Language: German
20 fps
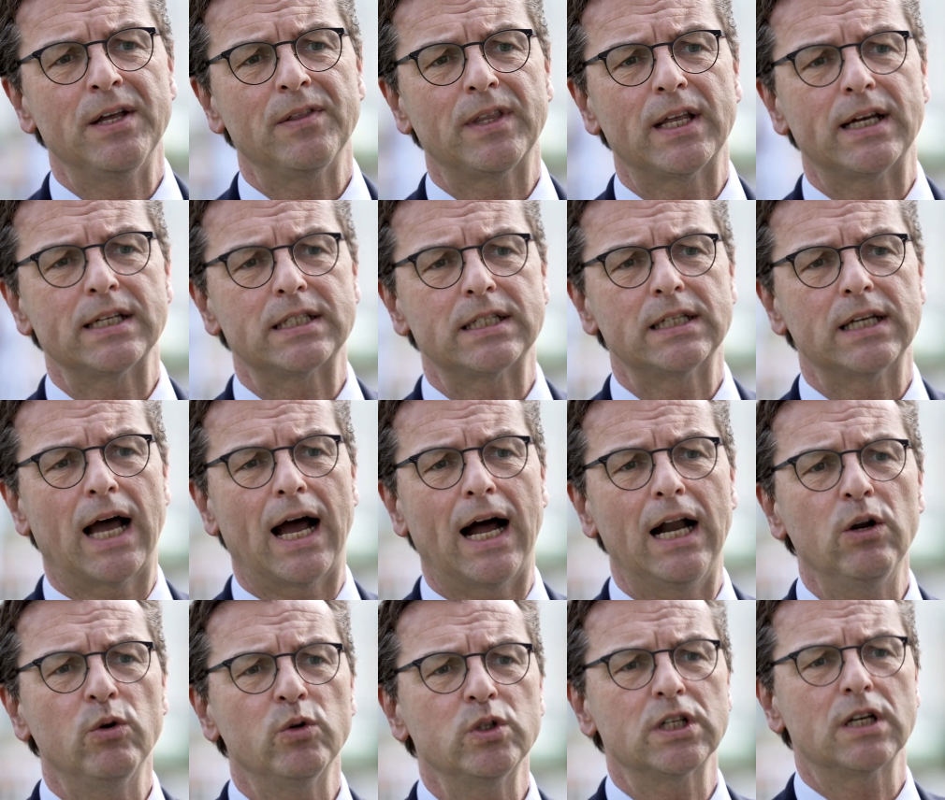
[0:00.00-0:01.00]
dass
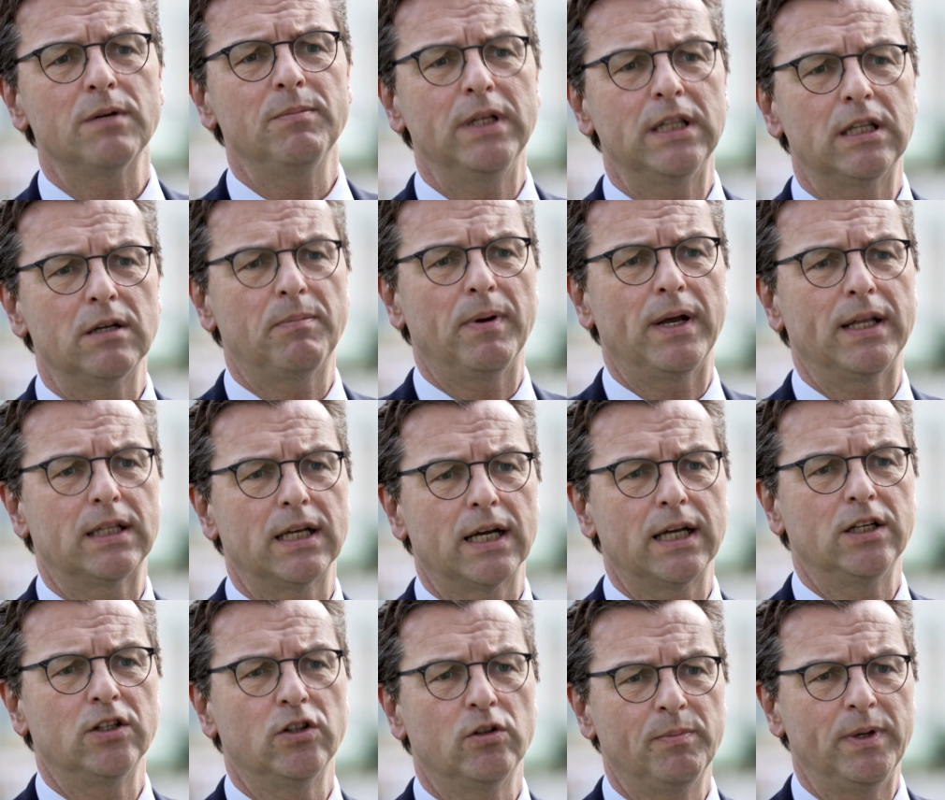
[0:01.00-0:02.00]
all unsere
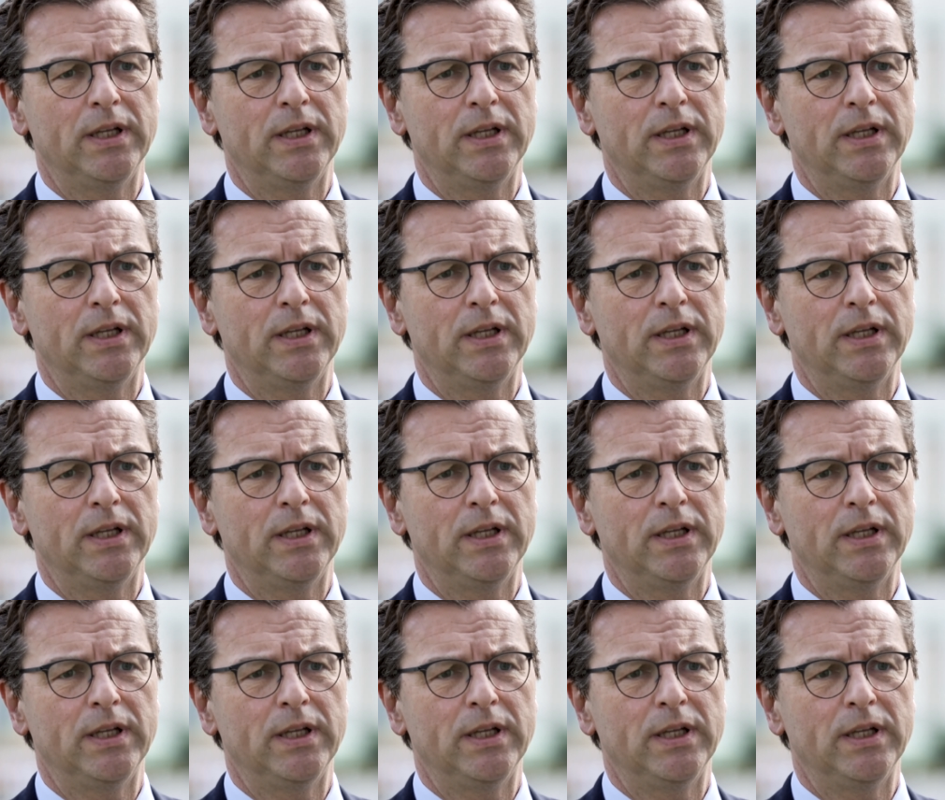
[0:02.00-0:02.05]
Mitarbeiterinnen und